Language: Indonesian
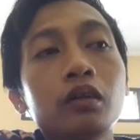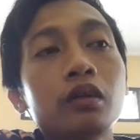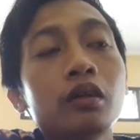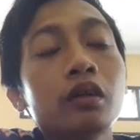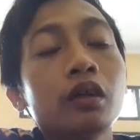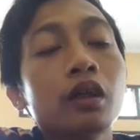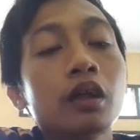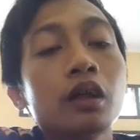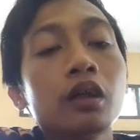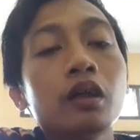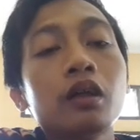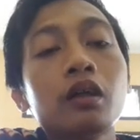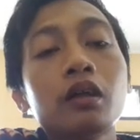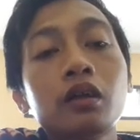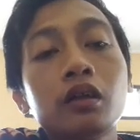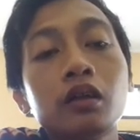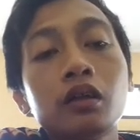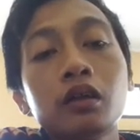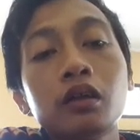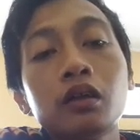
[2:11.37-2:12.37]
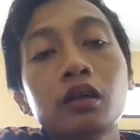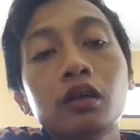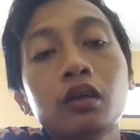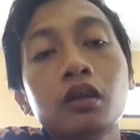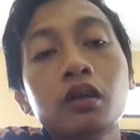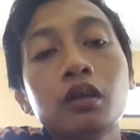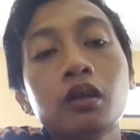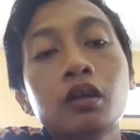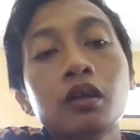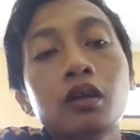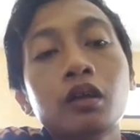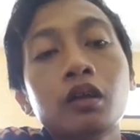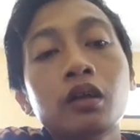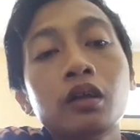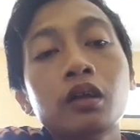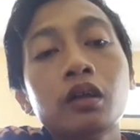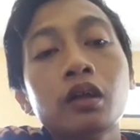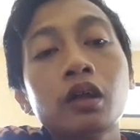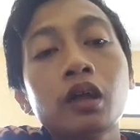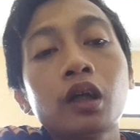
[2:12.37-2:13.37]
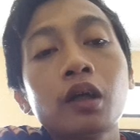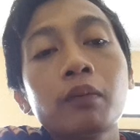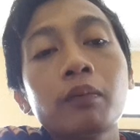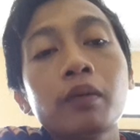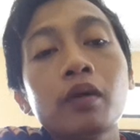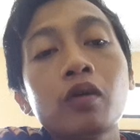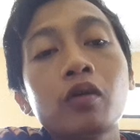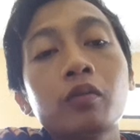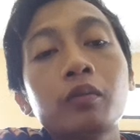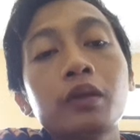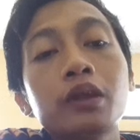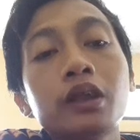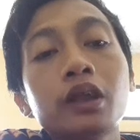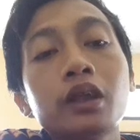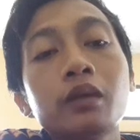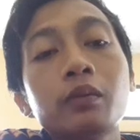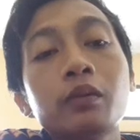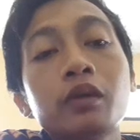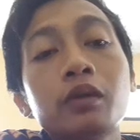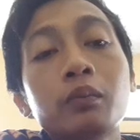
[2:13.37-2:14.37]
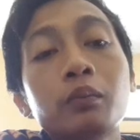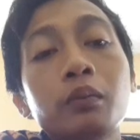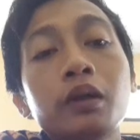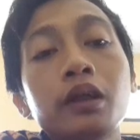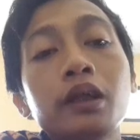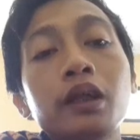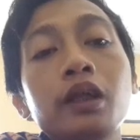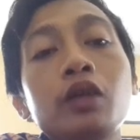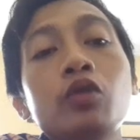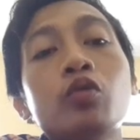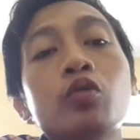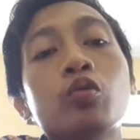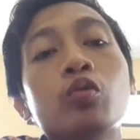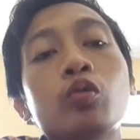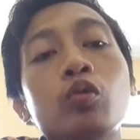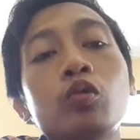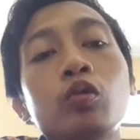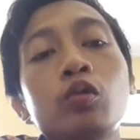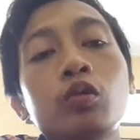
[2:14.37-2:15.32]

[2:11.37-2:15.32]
nah kenapa kok bisa begitu